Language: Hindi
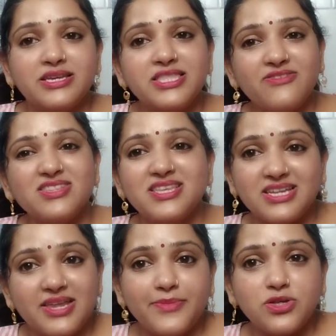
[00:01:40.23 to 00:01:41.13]
ये दवा
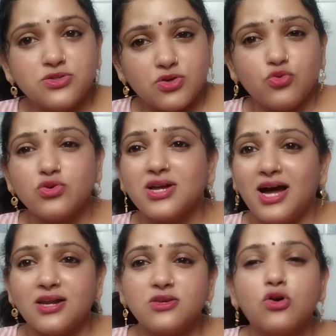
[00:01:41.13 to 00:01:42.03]
दिखने में ज़रूर
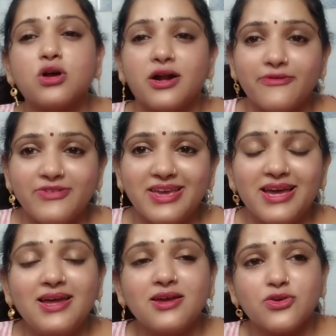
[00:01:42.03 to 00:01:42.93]
काली और कड़वी
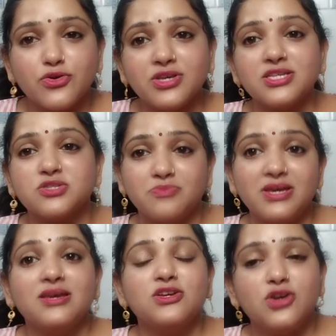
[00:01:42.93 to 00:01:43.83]
है क्योंकि
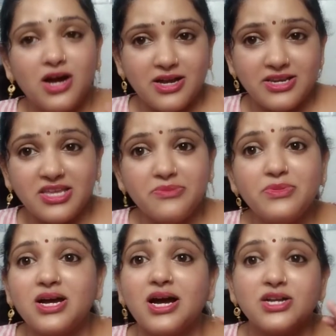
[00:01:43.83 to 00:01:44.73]
इसमें
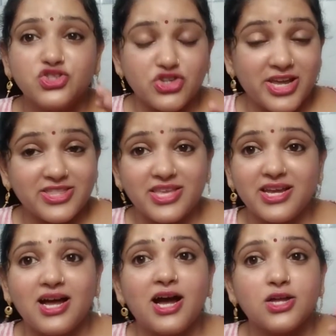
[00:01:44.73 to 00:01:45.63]
नीम का
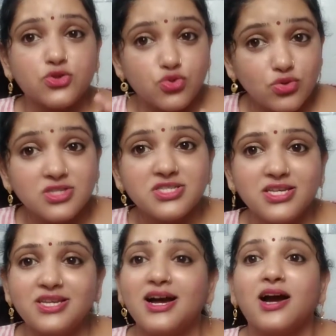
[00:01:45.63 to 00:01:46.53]
चुरैते का
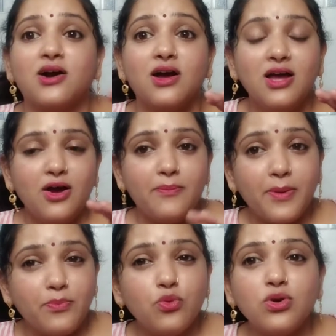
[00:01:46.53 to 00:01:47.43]
तुलसी का
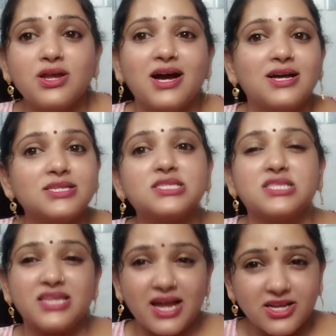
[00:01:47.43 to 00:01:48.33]
बबूल का
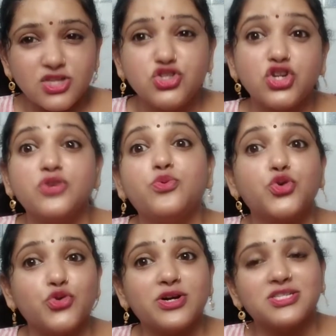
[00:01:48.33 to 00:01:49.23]
इस तरह की जड़ी
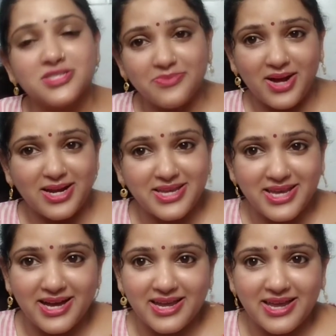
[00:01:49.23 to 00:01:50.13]
बूटों का इस्तेमाल
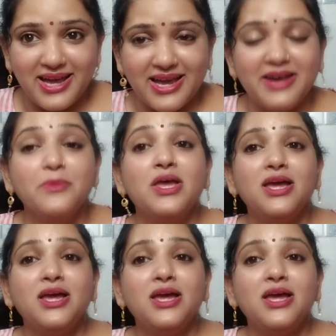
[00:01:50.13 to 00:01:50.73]
किया गया है